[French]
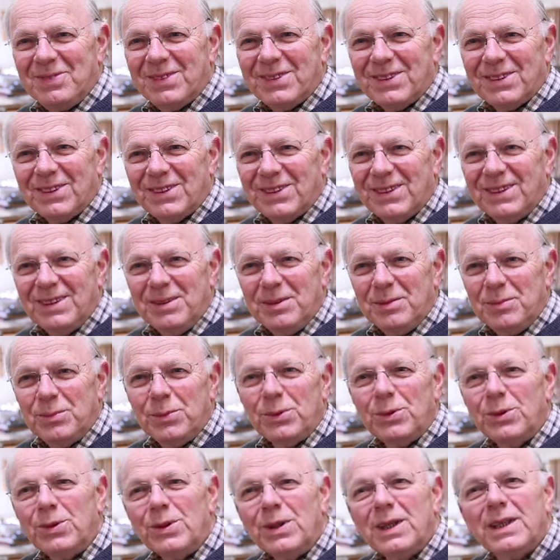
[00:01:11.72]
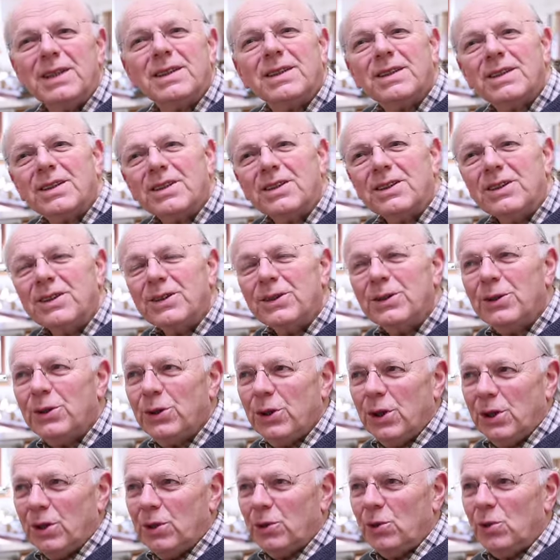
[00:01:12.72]
tant il peut être euh,
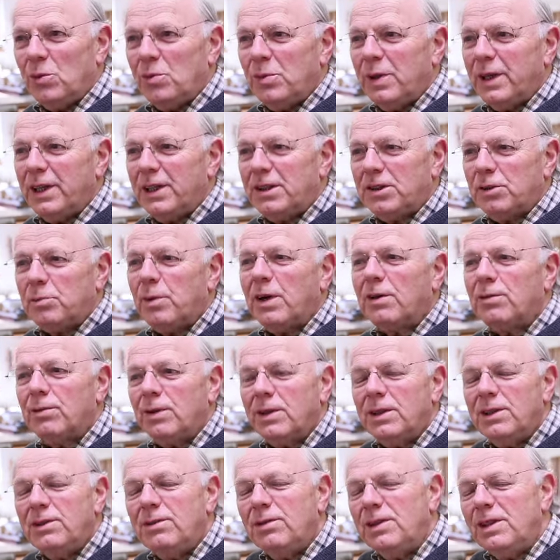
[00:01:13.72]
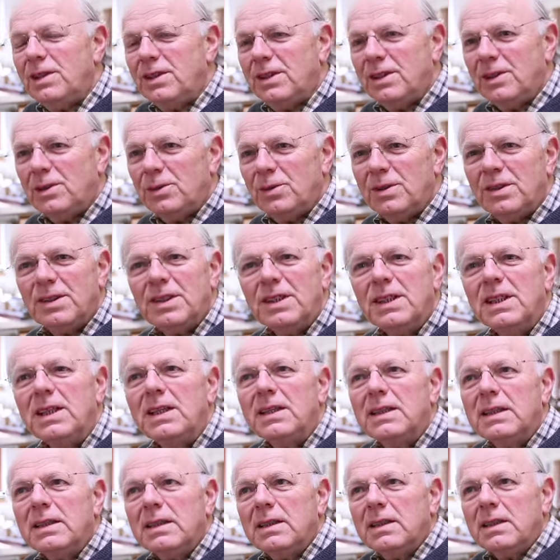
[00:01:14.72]
complexe, parfois difficile aussi
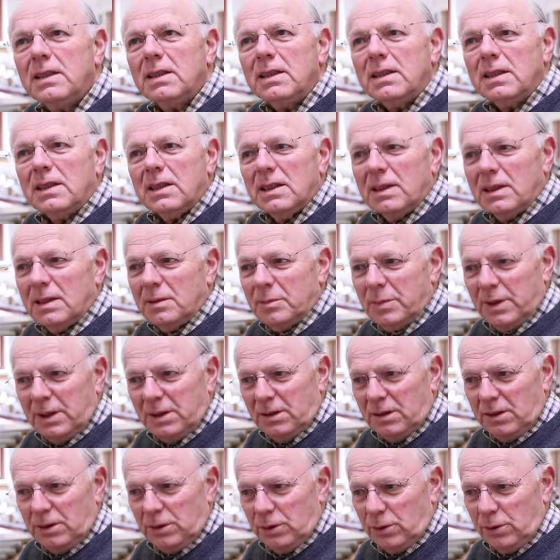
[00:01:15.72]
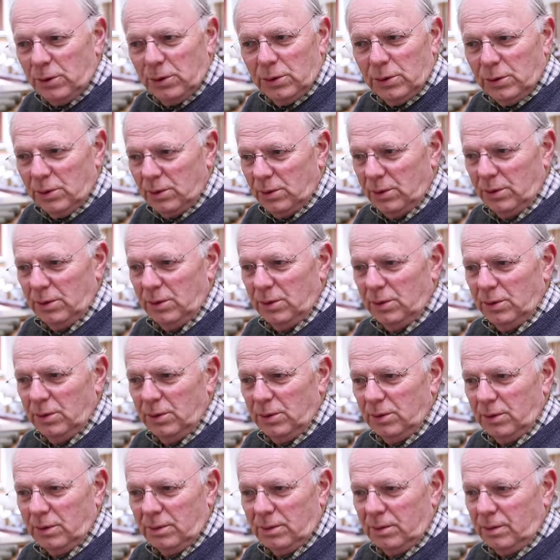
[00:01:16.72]
hein, parce
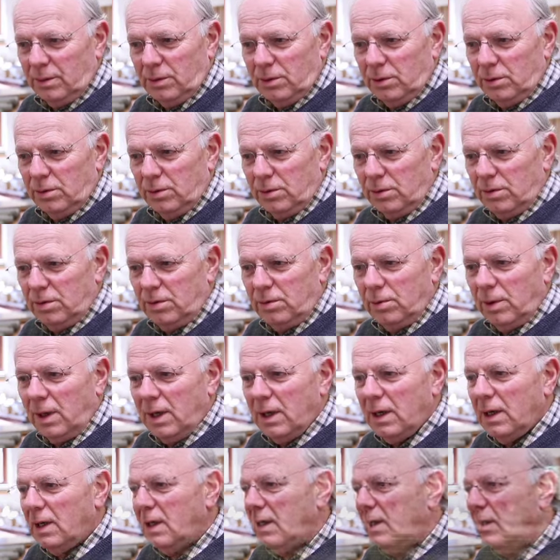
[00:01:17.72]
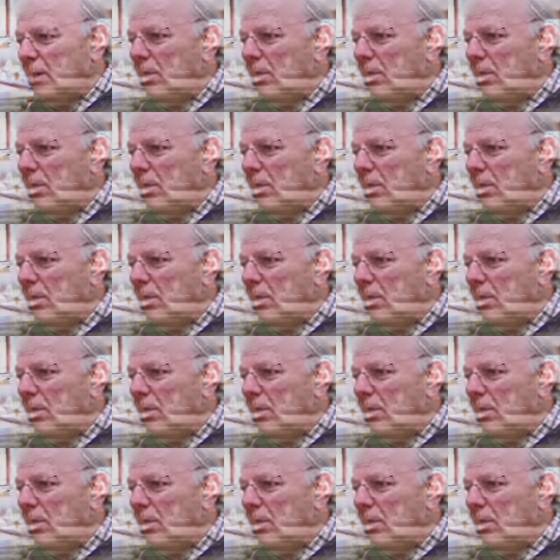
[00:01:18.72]
que que ce soit